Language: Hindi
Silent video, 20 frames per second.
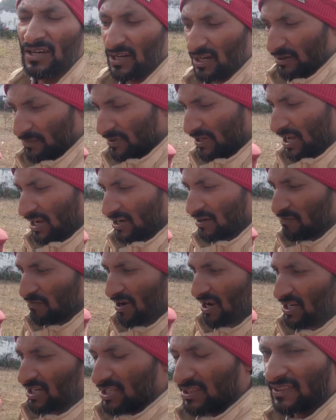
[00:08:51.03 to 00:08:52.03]
अब यहाँ का
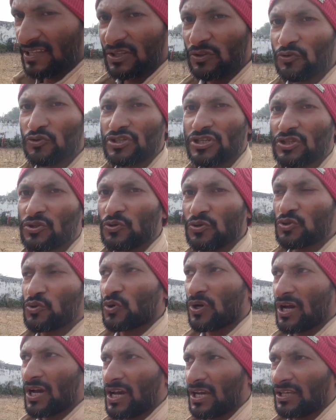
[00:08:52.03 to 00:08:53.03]
पानी इतना दूषित हो
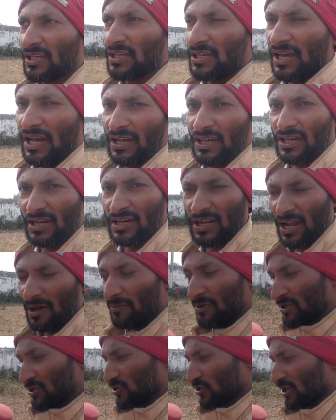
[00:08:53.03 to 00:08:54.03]
चुका है कि यहाँ के
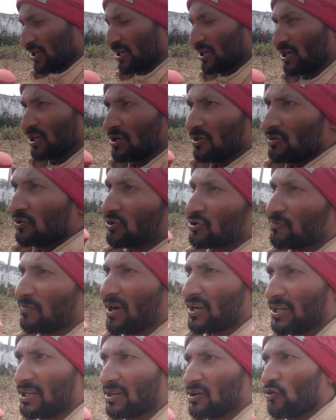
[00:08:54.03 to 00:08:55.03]
ग्रामीण जो है उस
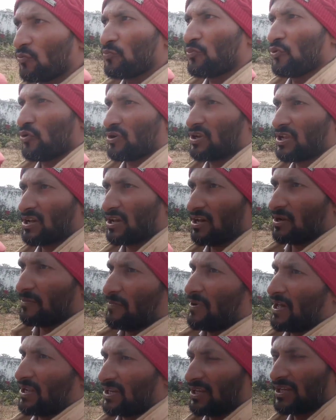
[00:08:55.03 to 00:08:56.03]
पानी का उपयोग नहीं कर
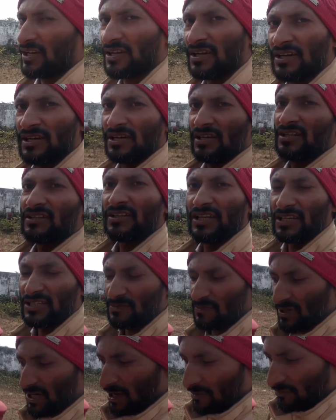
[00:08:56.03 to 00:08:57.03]
पा रहे हैं
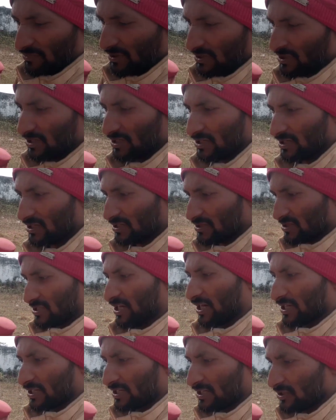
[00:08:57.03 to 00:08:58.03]
इसमें आप
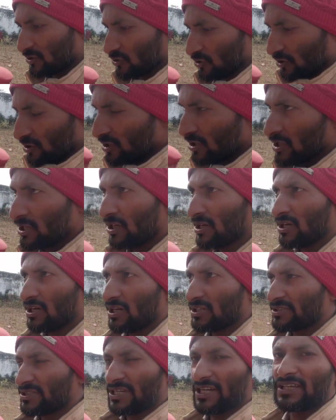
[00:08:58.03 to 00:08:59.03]
शहरी जो
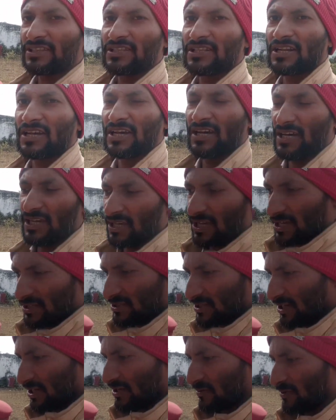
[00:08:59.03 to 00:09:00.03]
क्षेत्र है या
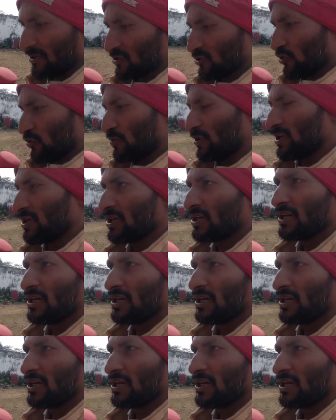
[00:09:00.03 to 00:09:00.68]
शहर में जो भी